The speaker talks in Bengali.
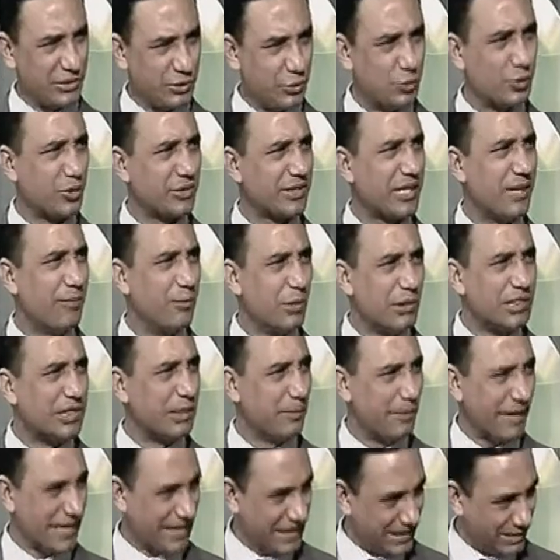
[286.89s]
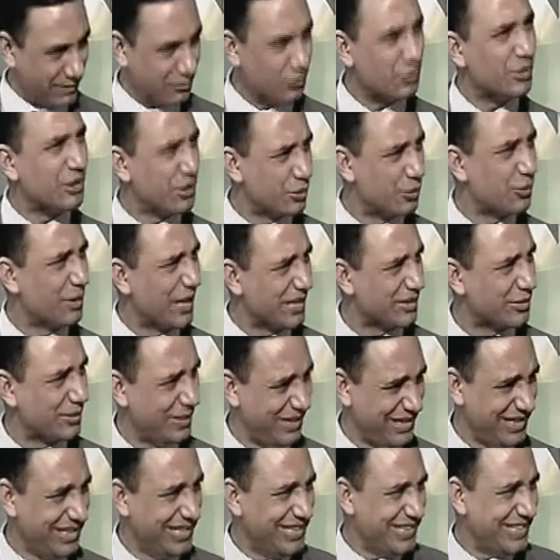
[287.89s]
কিছু কথা বলতে পারি না মুখে তো আসলে